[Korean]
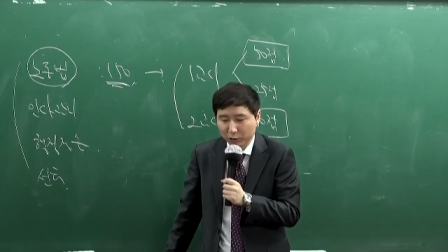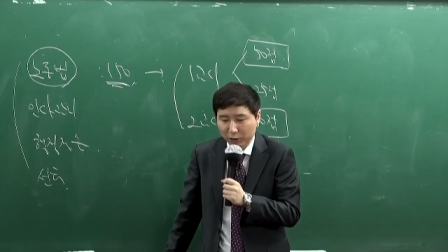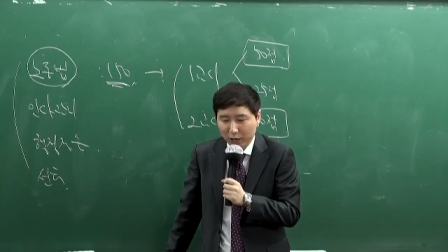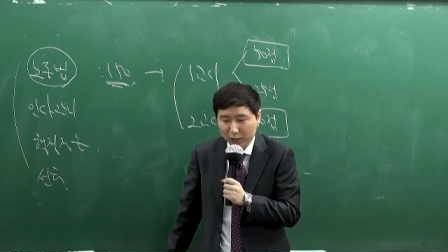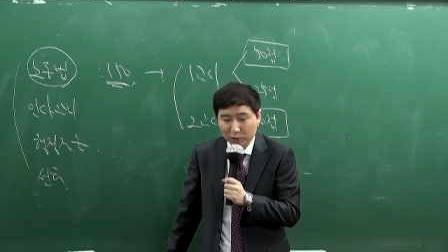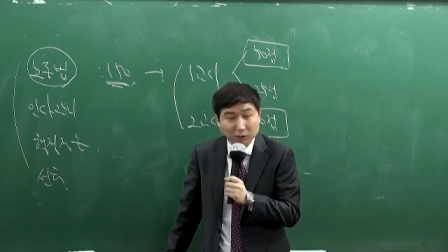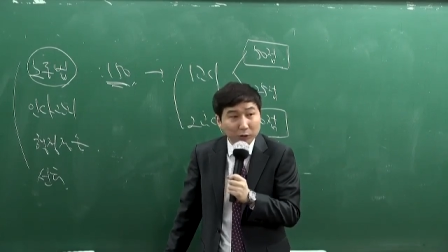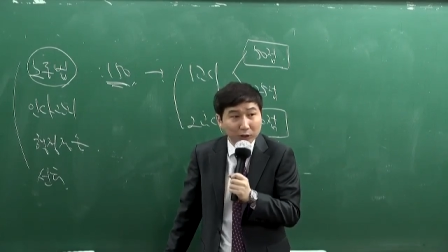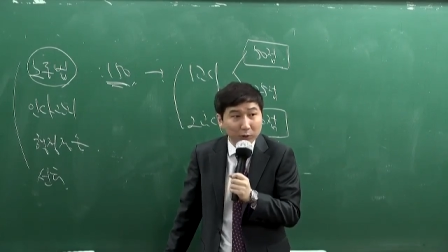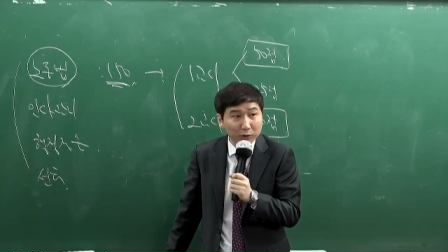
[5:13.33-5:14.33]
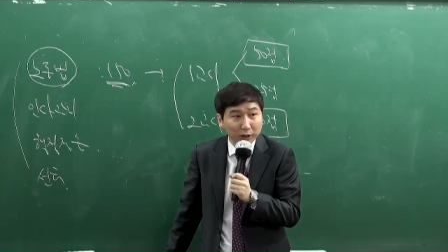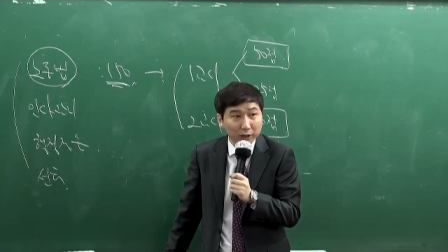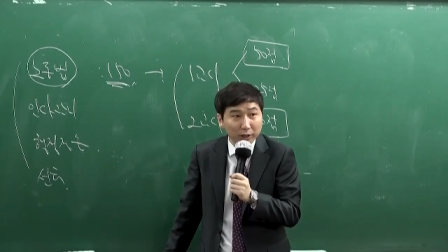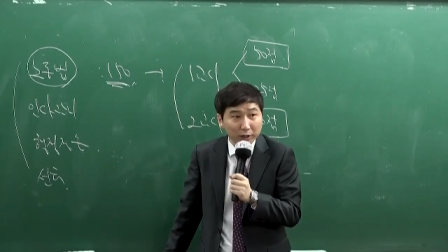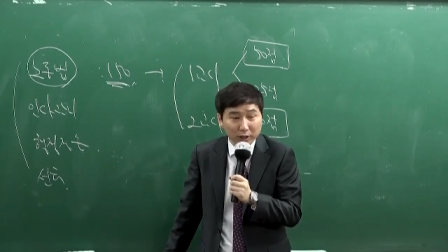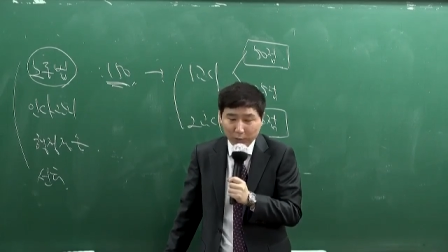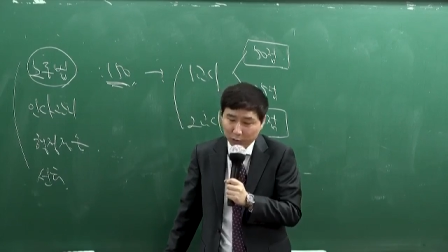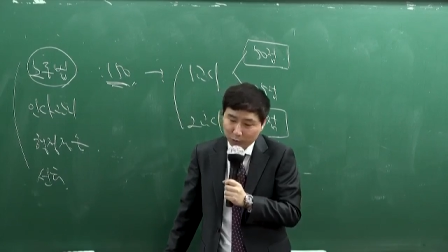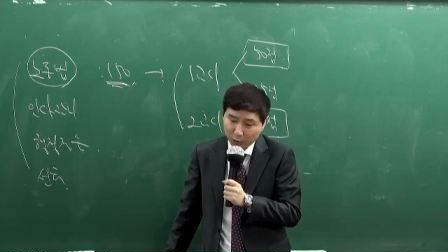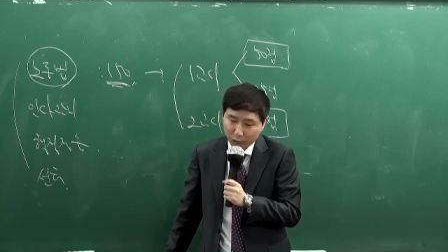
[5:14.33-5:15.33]
그래서 가끔씩 나오긴 나오는데
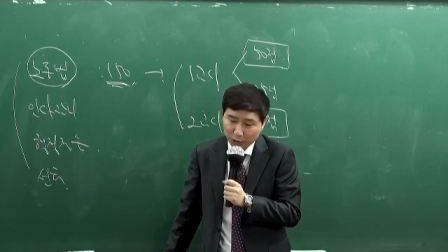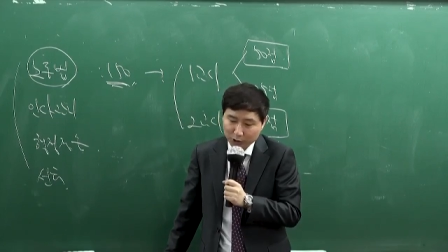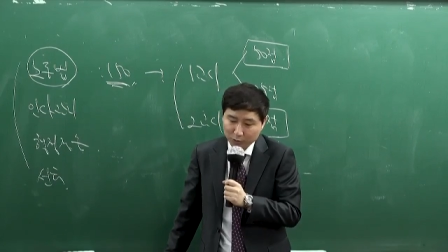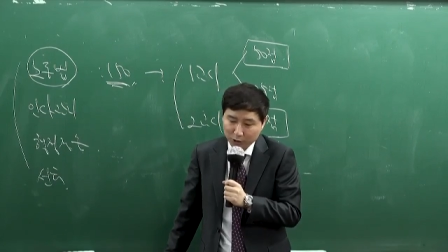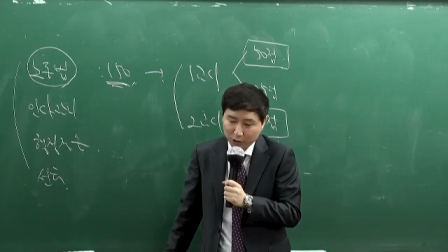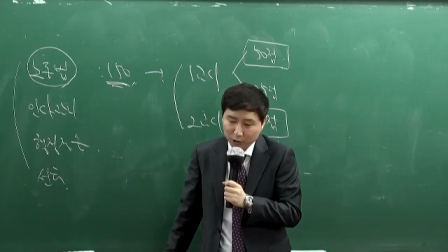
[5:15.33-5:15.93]
한번 보도록 하겠습니다.